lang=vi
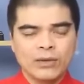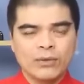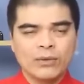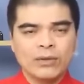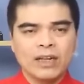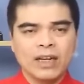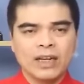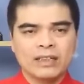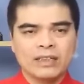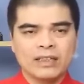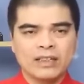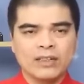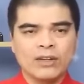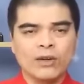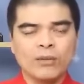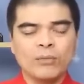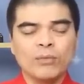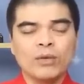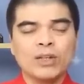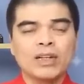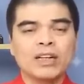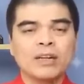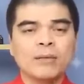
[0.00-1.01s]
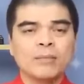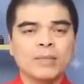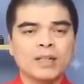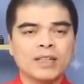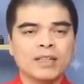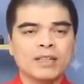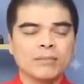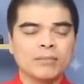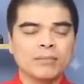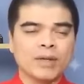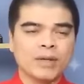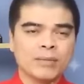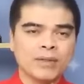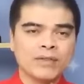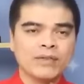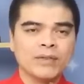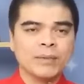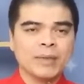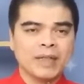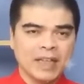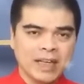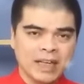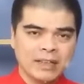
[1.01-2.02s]
cũng là gì đón một năm mới được may
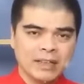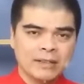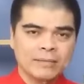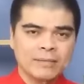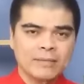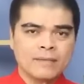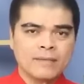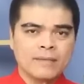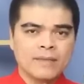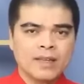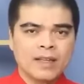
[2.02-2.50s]
mắn và bình an